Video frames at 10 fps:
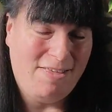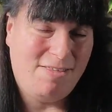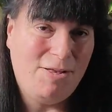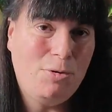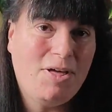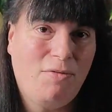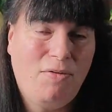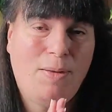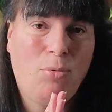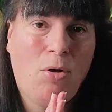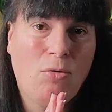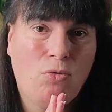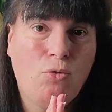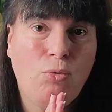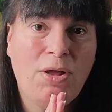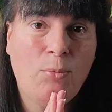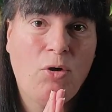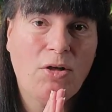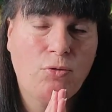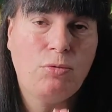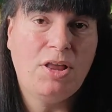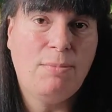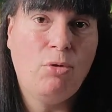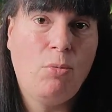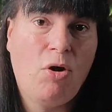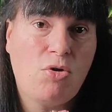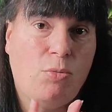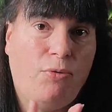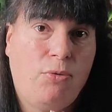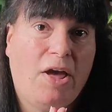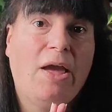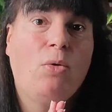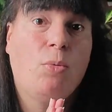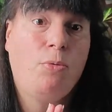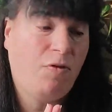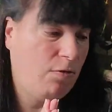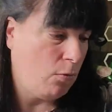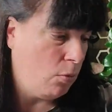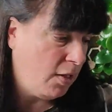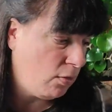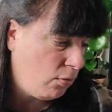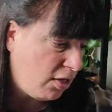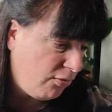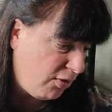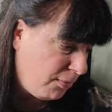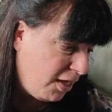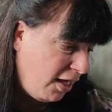si le café est bon, tous les mois, tous les débuts de mois, je me ferai une petite commande de café.